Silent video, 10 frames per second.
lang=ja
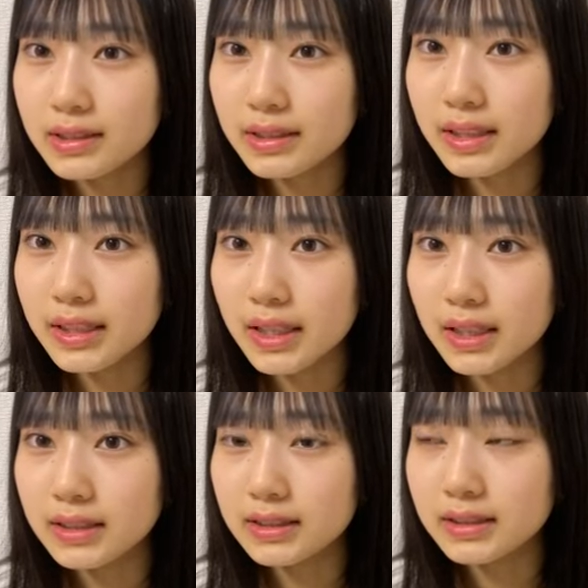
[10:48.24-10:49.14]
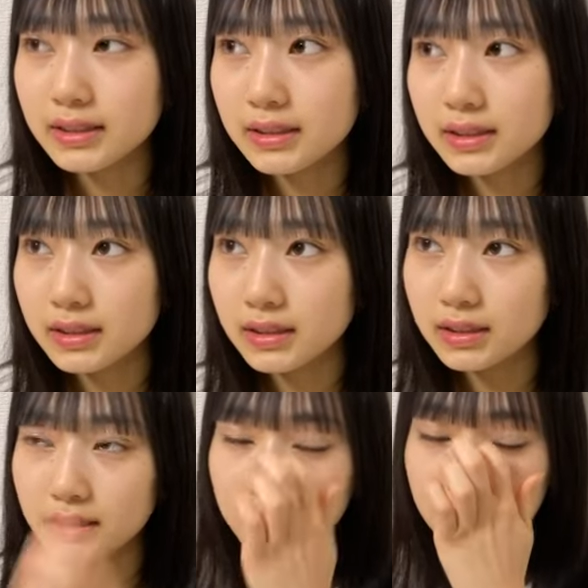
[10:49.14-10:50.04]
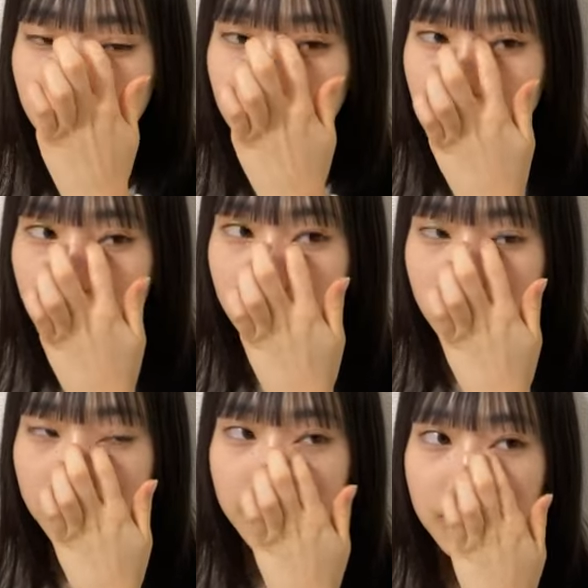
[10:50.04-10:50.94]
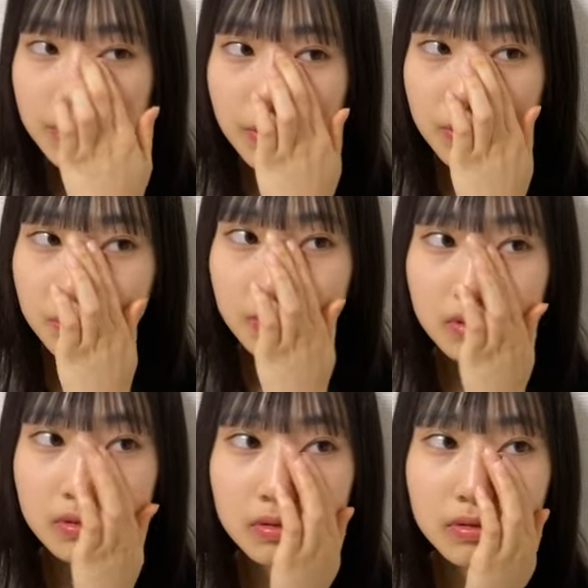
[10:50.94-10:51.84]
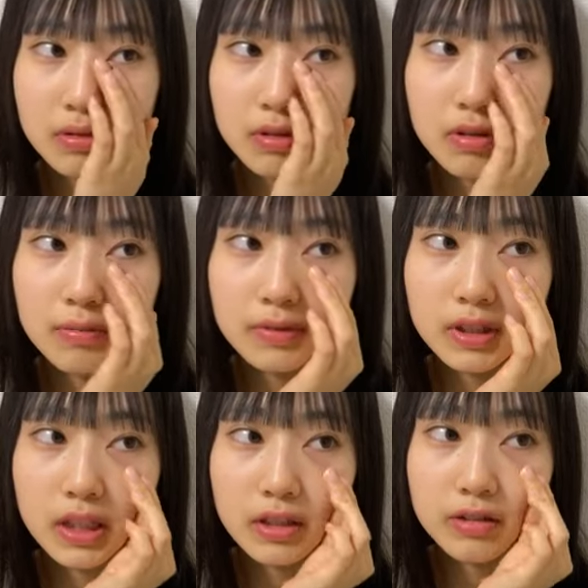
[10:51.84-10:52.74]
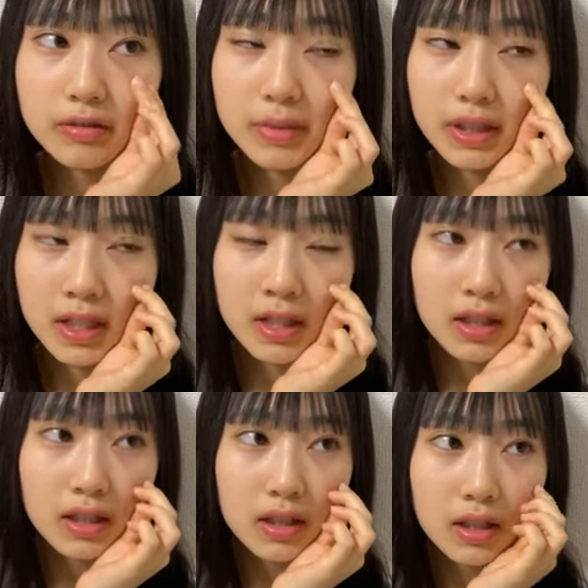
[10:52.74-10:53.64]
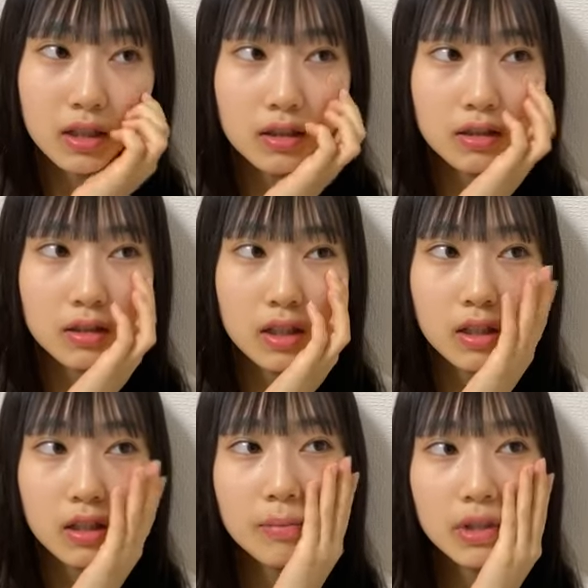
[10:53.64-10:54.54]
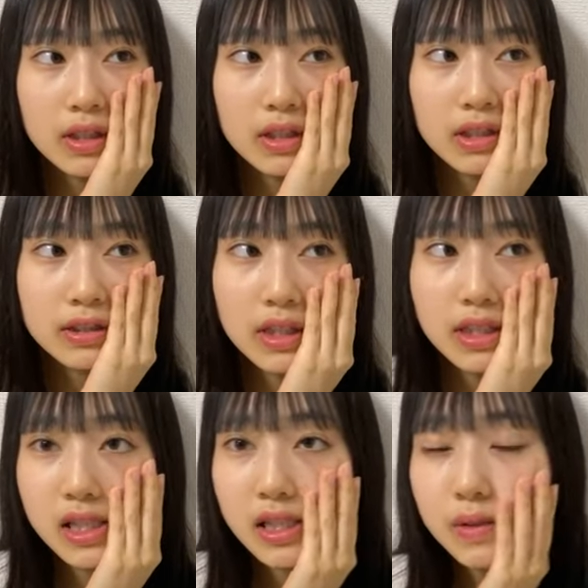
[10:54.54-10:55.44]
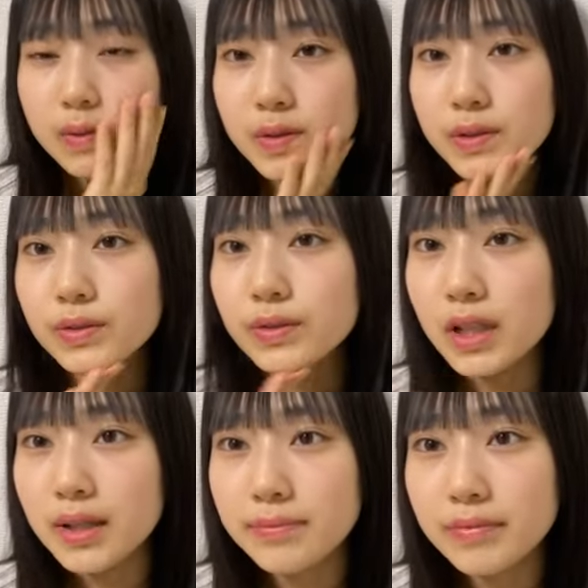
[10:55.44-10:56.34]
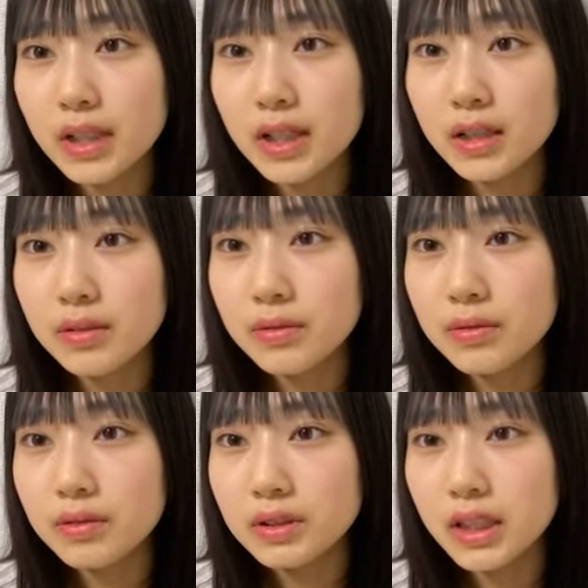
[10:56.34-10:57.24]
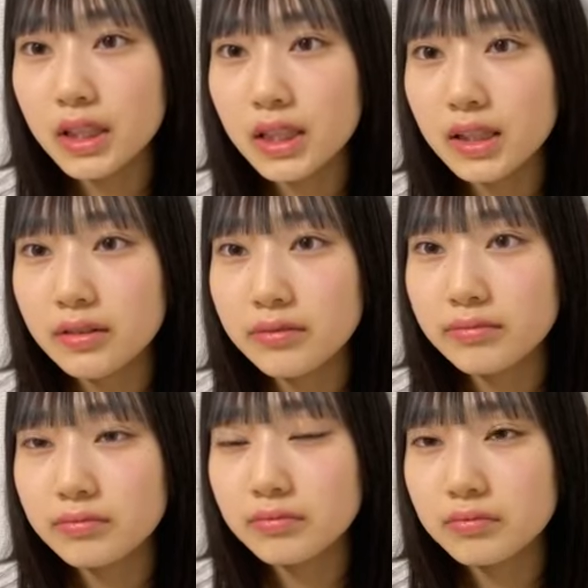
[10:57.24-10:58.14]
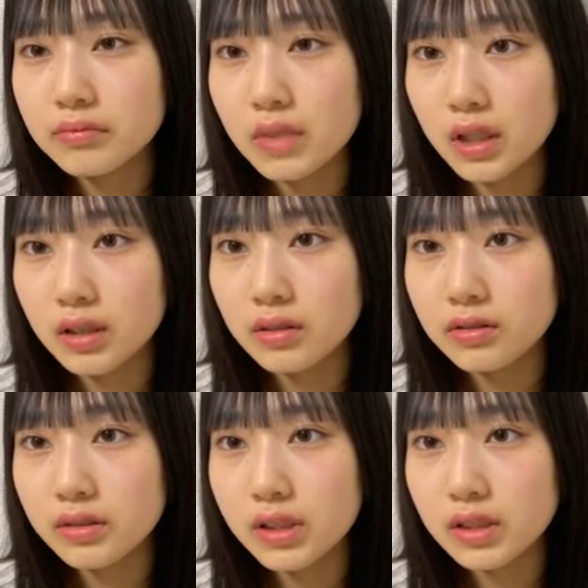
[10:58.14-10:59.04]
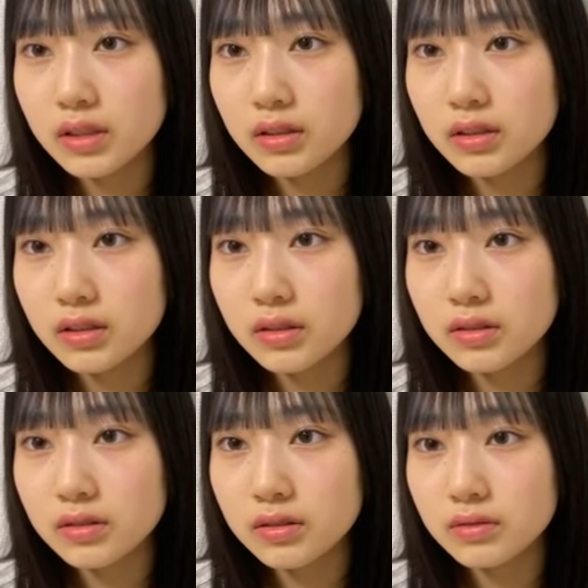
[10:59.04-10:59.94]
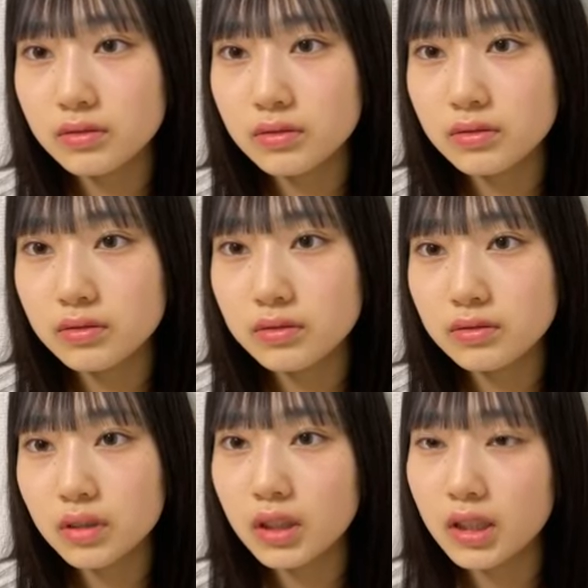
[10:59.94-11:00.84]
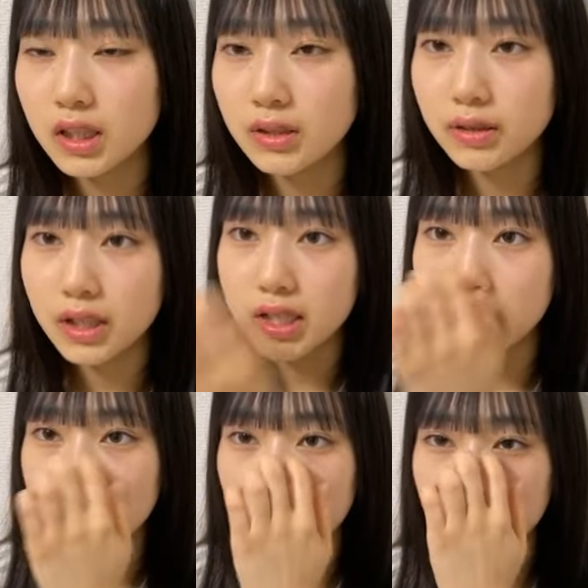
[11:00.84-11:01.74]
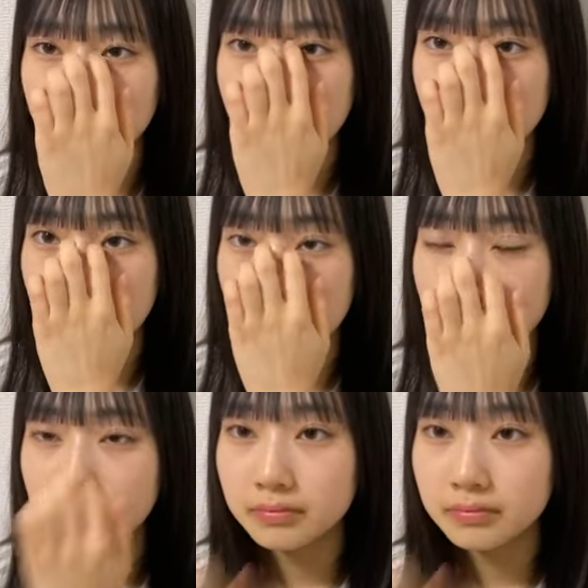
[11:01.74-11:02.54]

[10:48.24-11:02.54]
それでなんかでもここに来るまでねあんまりなくて雑誌のお仕事がだから高校最近ね嬉しかったすごく、アンケート大事マジで